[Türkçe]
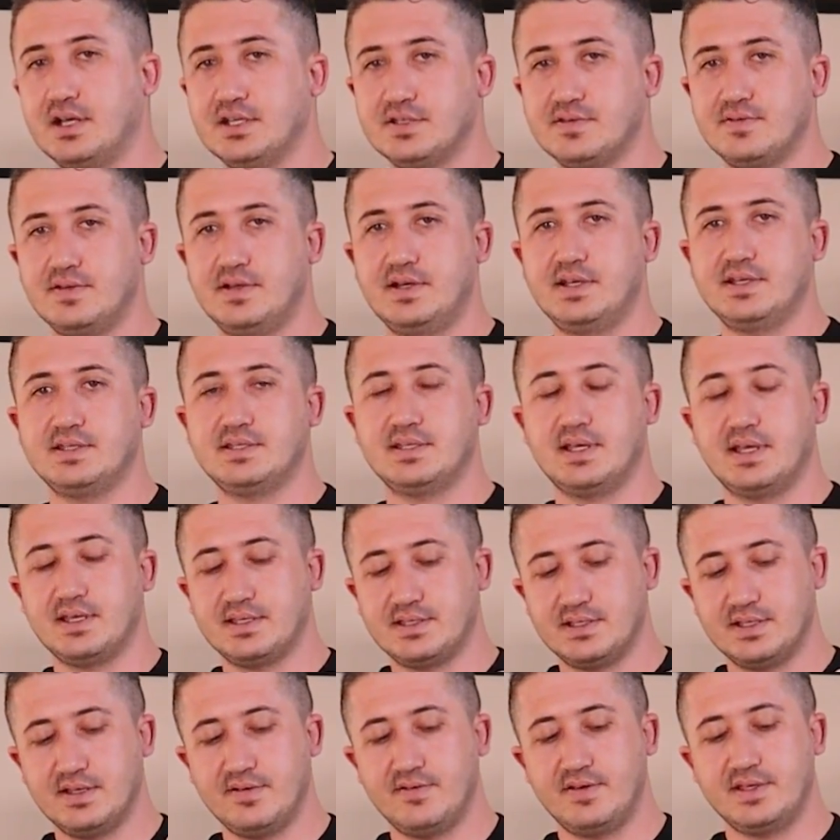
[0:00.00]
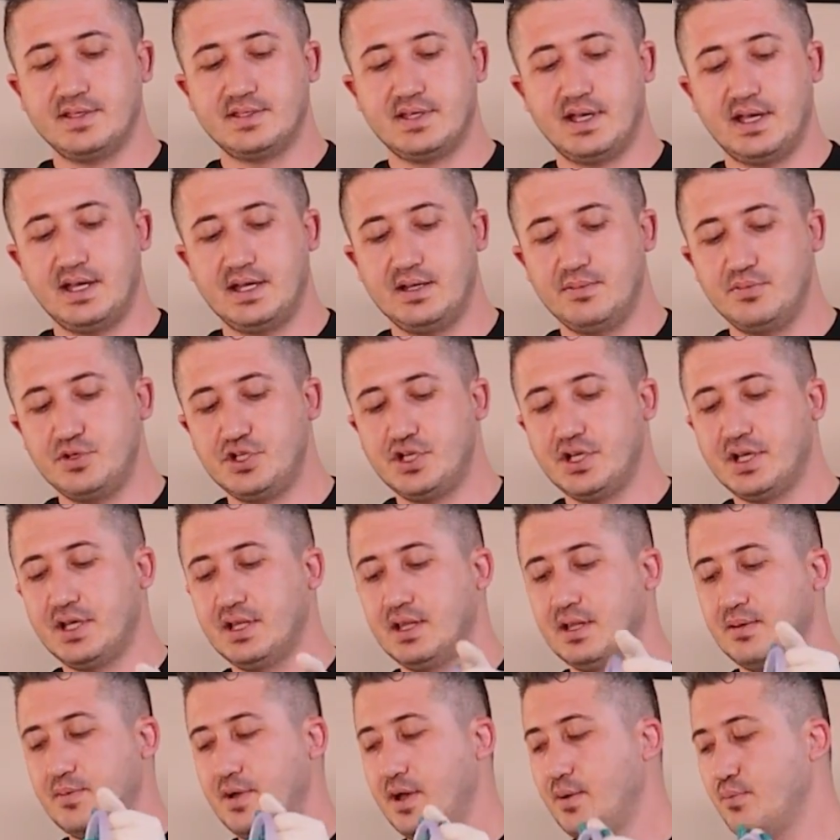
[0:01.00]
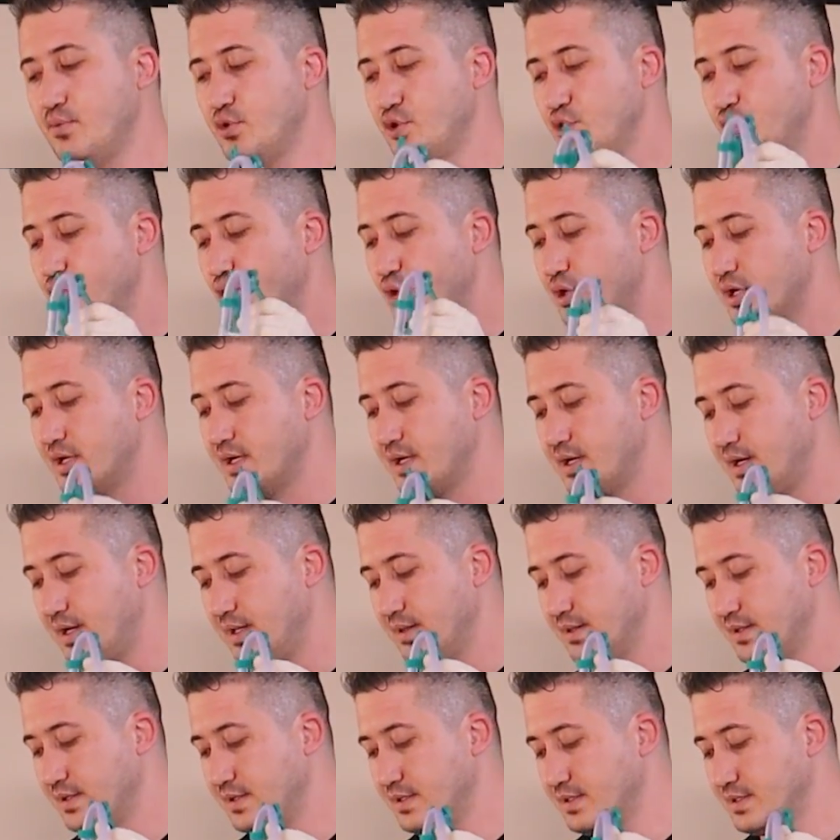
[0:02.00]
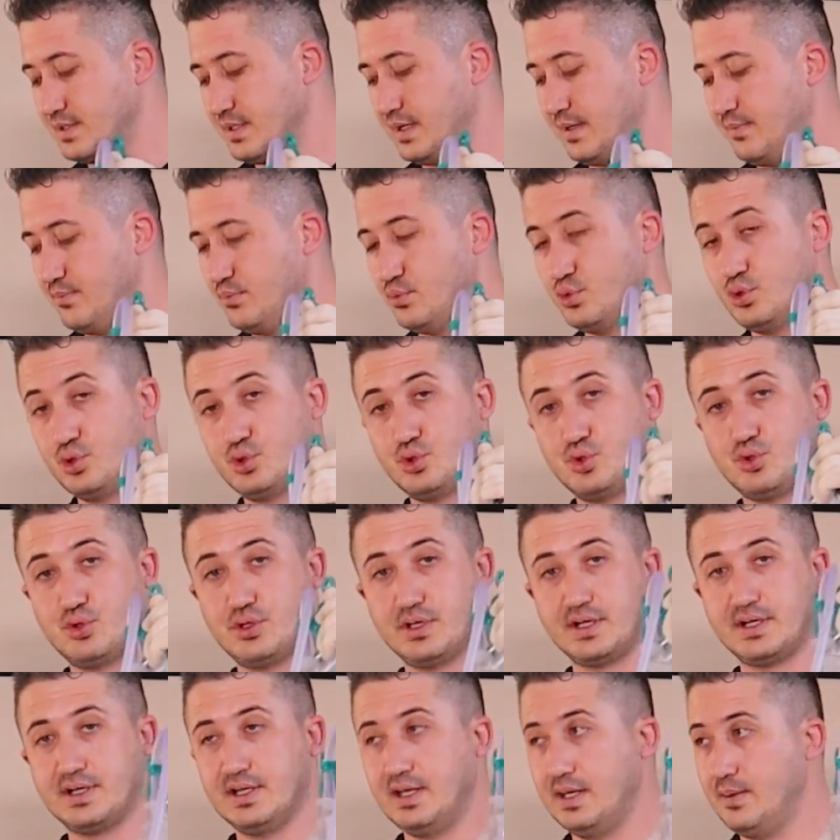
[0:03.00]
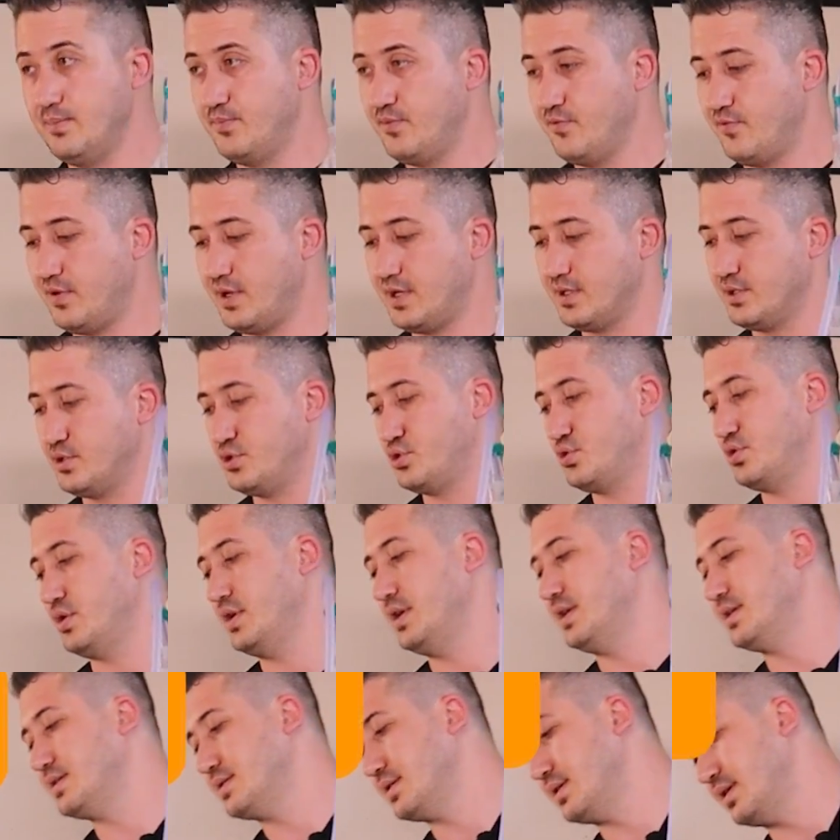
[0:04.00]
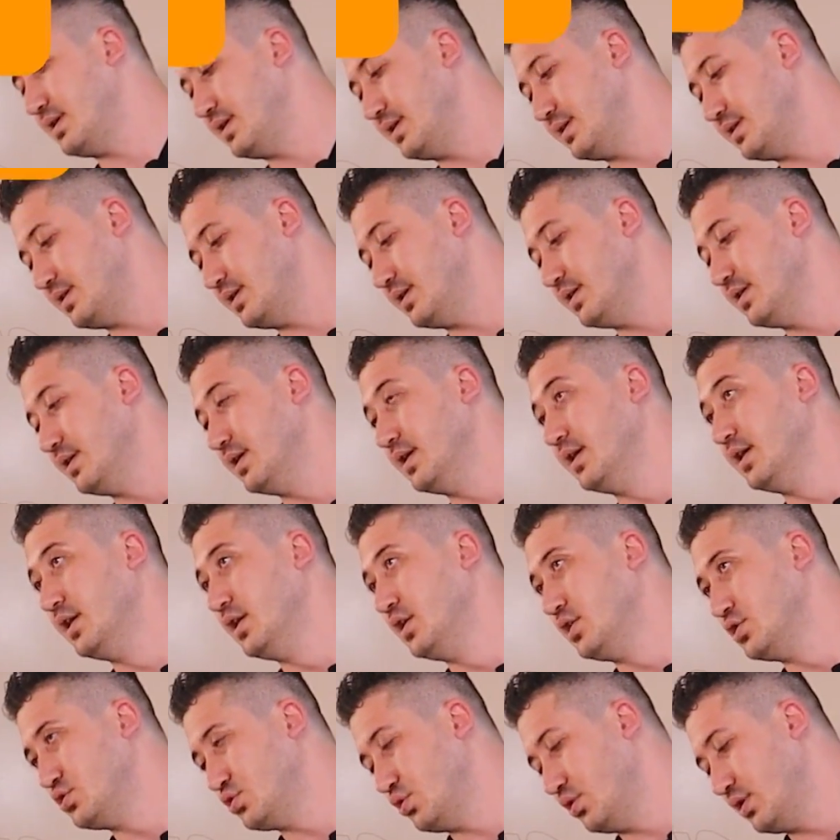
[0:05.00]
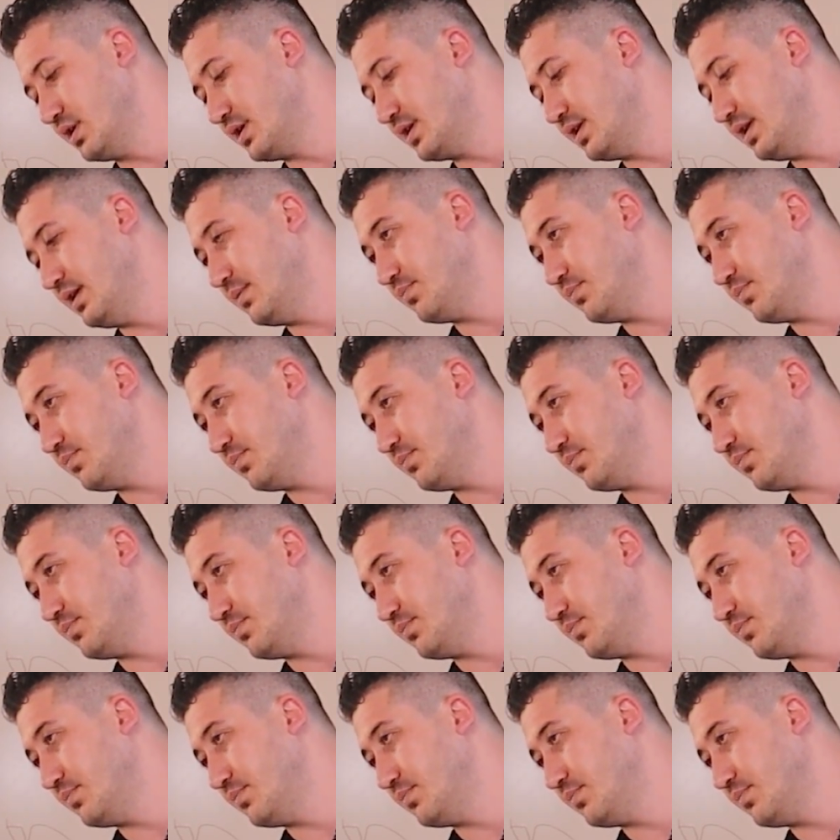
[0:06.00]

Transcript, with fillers: transfer esnasında vesaire bir şekilde ben bunu yukarı kaldırırsam şurada klempi vardır. Şuraya alsan ayrı. Şöyle